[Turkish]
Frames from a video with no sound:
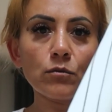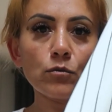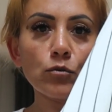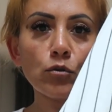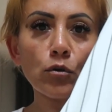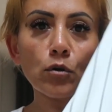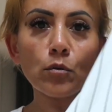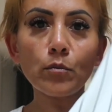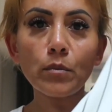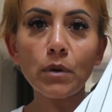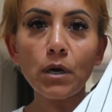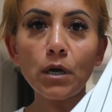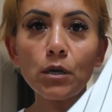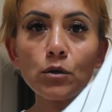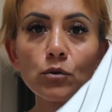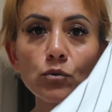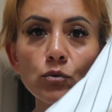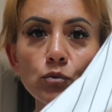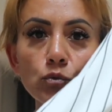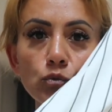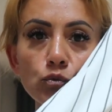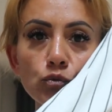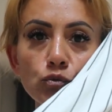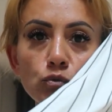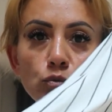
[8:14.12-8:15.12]
Normal
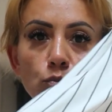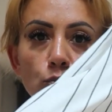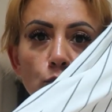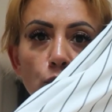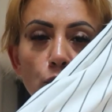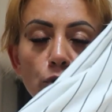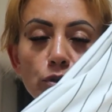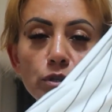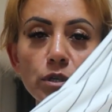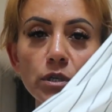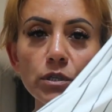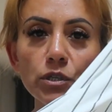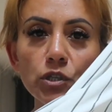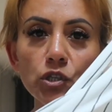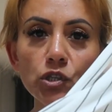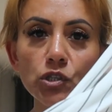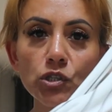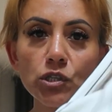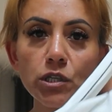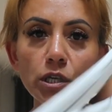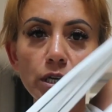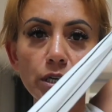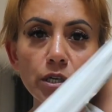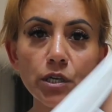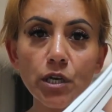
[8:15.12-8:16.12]
uzun boyda
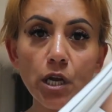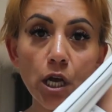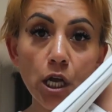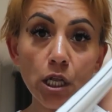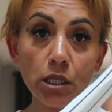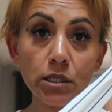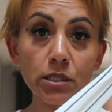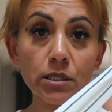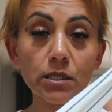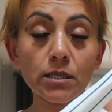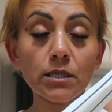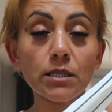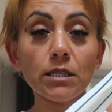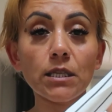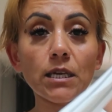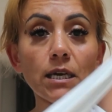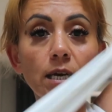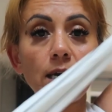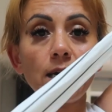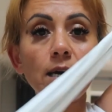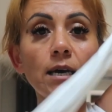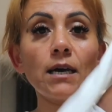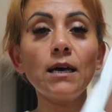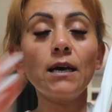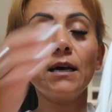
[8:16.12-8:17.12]
dizlerin
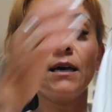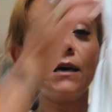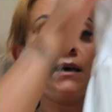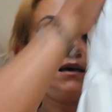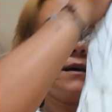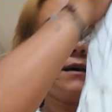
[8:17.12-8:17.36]
altında.